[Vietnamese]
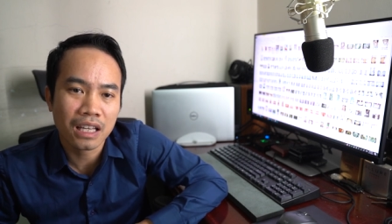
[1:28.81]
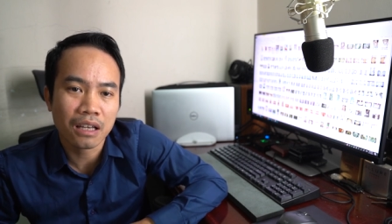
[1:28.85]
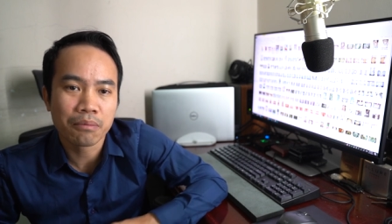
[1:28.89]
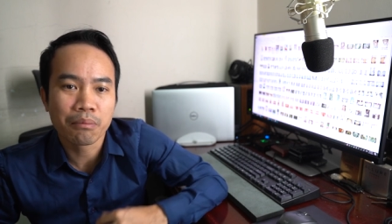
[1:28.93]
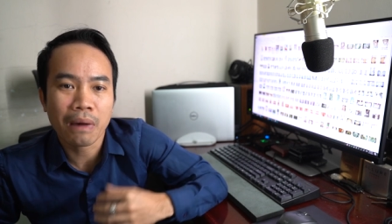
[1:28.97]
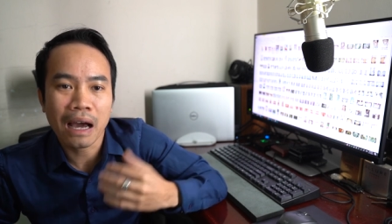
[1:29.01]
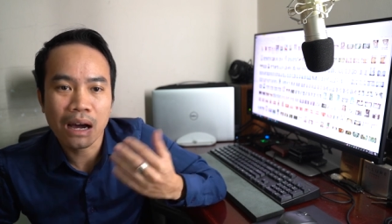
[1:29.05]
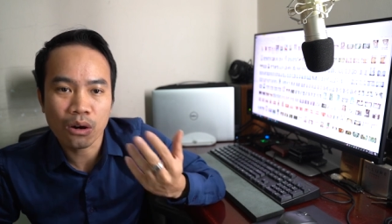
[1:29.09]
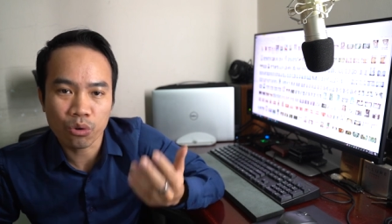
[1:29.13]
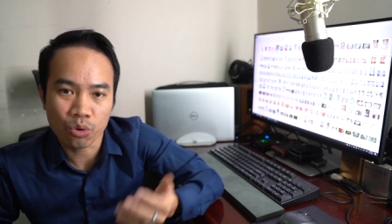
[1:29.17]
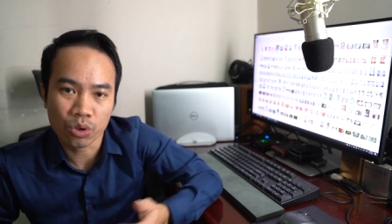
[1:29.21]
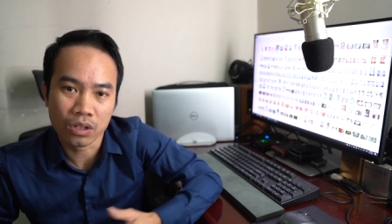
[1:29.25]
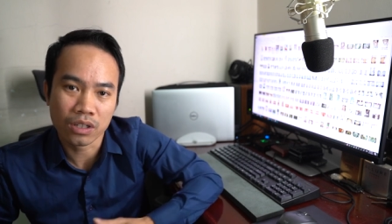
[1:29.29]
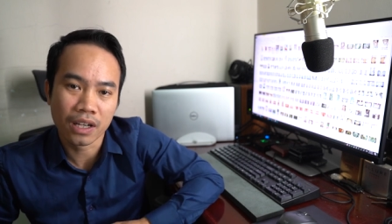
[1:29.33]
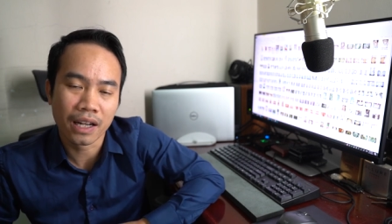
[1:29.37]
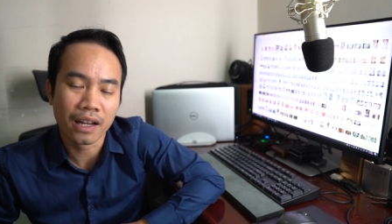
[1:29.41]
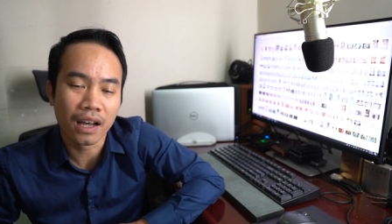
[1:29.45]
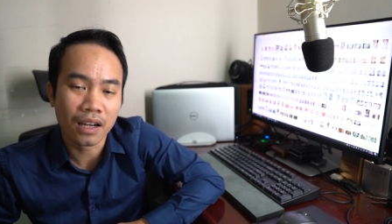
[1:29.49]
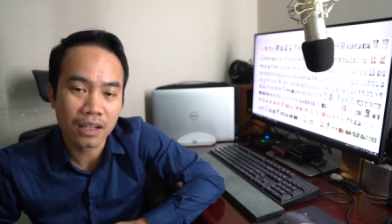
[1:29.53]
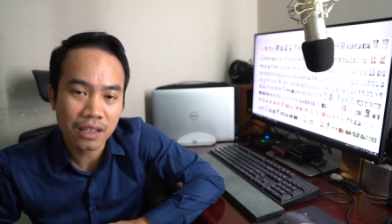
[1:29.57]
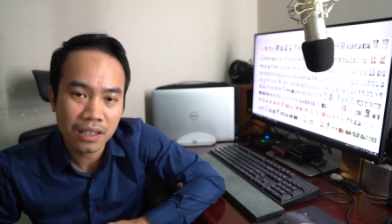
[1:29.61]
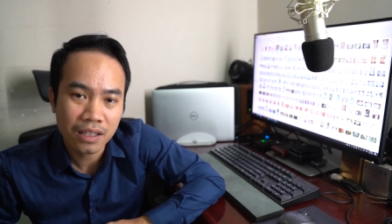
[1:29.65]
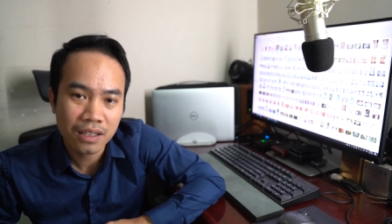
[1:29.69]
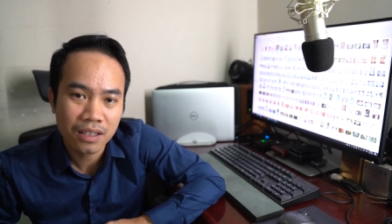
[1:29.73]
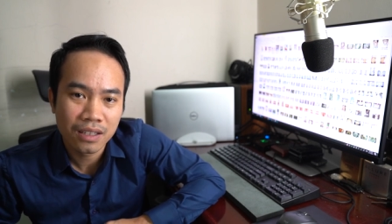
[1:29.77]
diện mạo của người
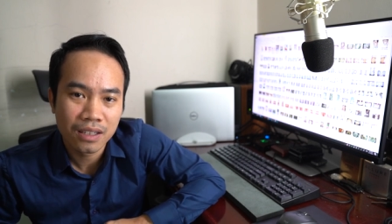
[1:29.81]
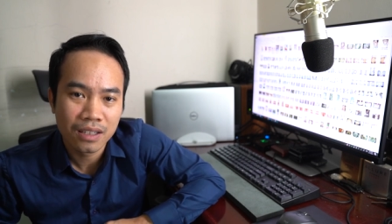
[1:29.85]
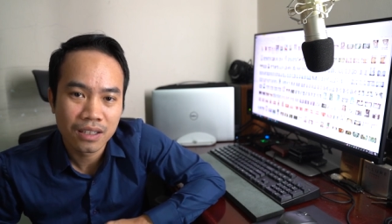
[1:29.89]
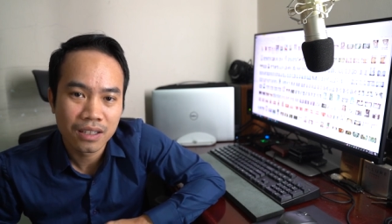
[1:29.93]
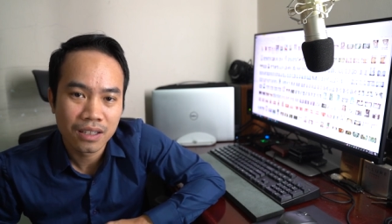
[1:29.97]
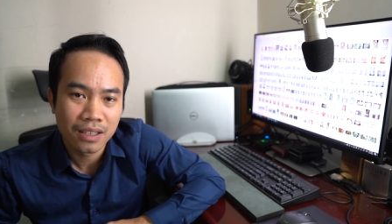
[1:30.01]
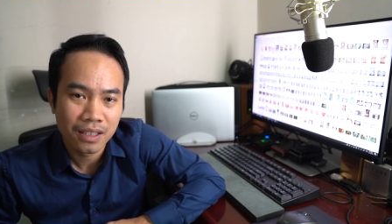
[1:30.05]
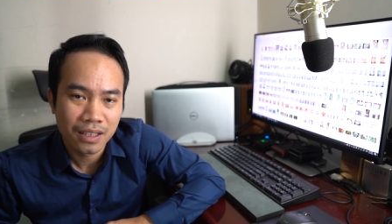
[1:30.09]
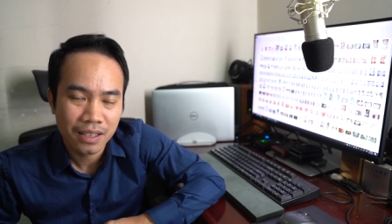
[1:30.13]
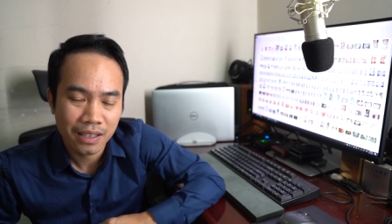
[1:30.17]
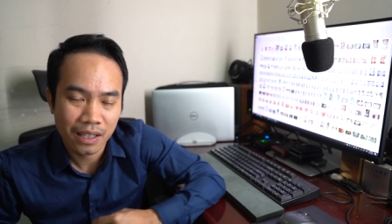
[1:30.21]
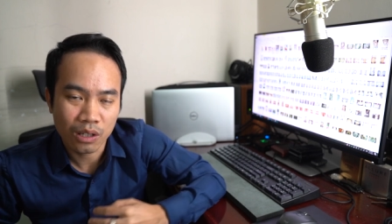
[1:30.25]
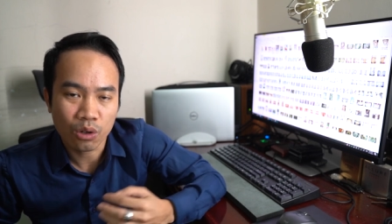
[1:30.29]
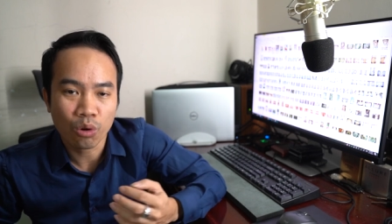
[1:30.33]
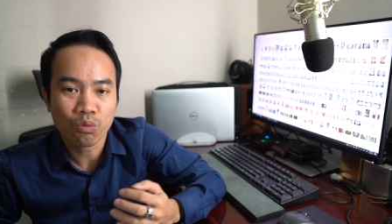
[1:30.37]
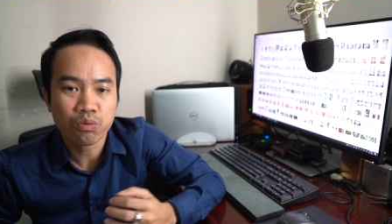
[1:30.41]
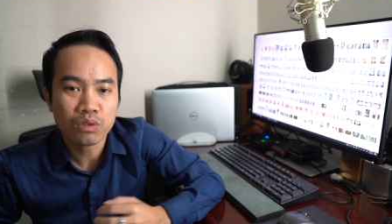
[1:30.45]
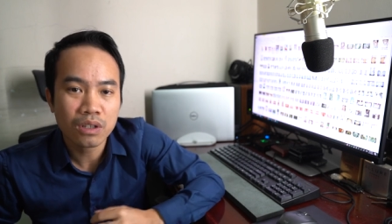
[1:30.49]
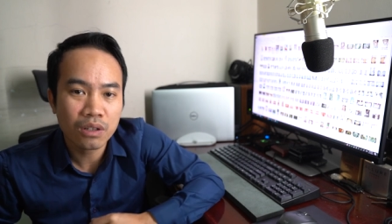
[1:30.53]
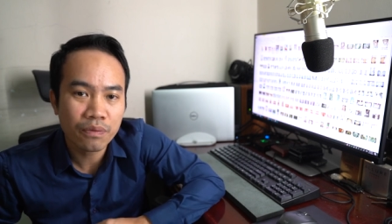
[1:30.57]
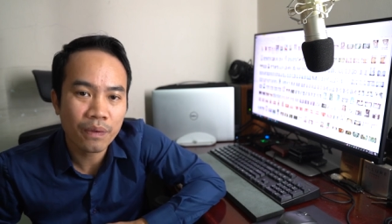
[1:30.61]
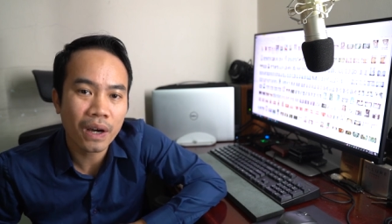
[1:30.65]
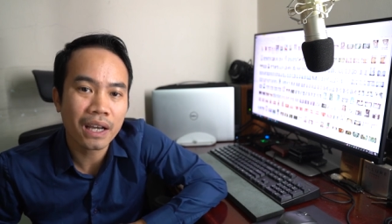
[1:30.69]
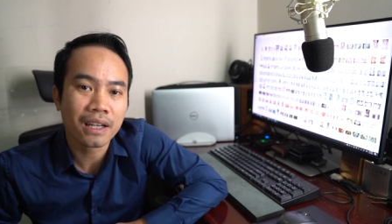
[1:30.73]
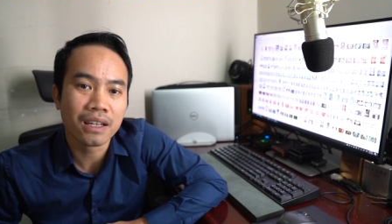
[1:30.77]
đấy thì cũng
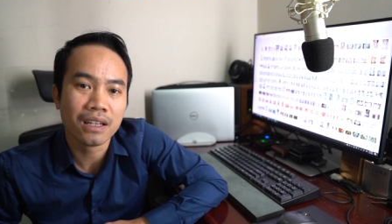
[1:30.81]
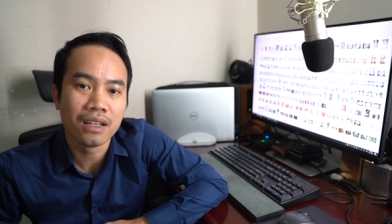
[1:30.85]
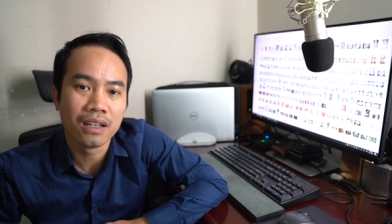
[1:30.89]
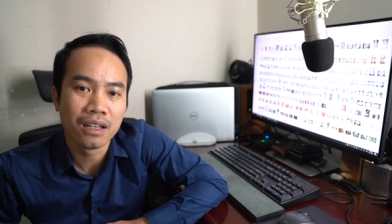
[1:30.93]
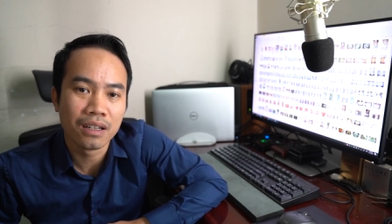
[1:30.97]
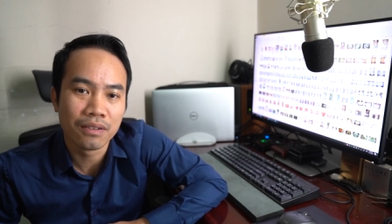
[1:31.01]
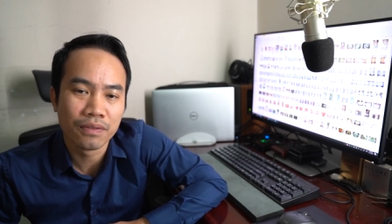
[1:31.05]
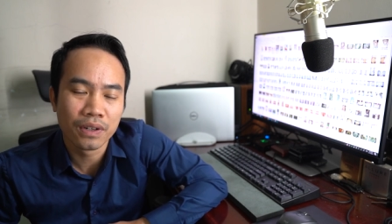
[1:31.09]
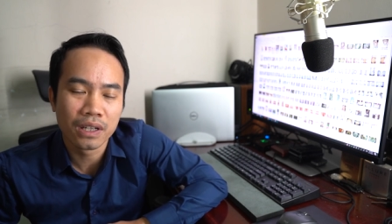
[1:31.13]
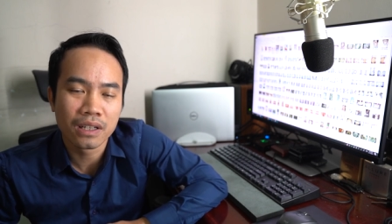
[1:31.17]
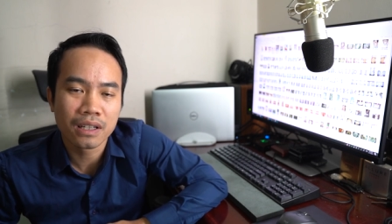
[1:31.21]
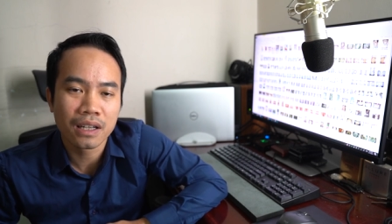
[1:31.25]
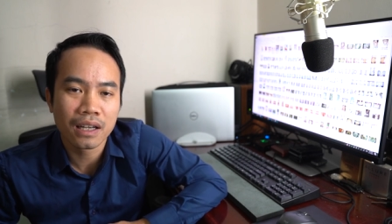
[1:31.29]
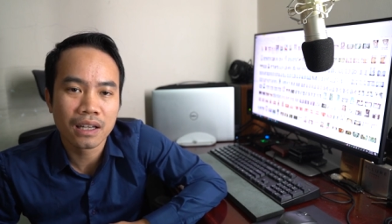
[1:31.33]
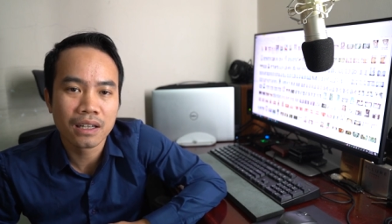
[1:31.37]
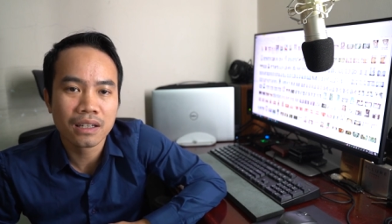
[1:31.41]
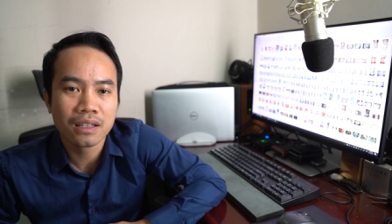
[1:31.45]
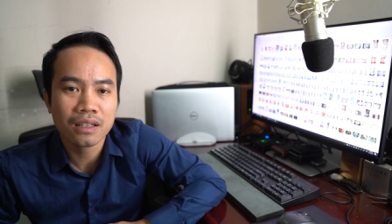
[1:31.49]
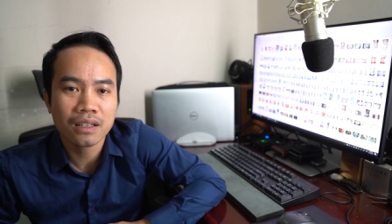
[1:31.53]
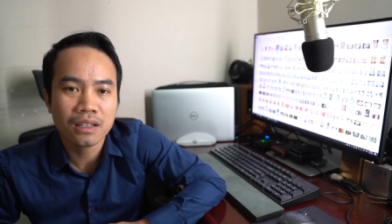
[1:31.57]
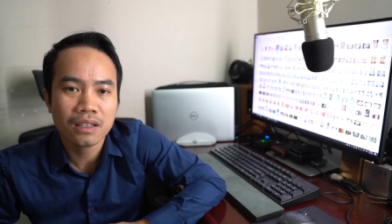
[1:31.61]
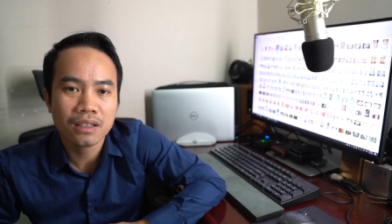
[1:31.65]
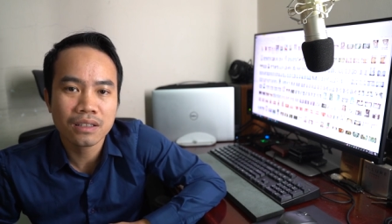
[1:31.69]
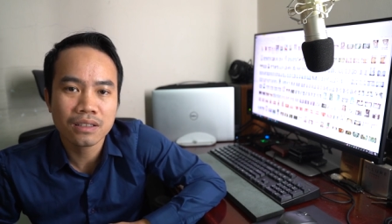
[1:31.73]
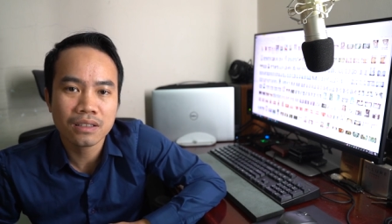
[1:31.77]
như vậy ờ, với
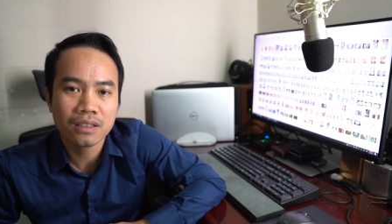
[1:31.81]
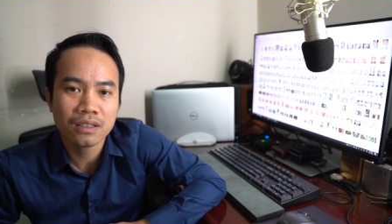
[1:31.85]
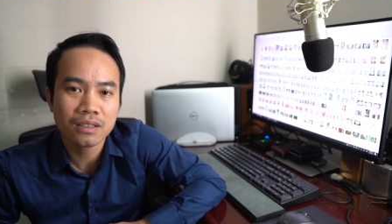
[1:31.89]
cái ờ,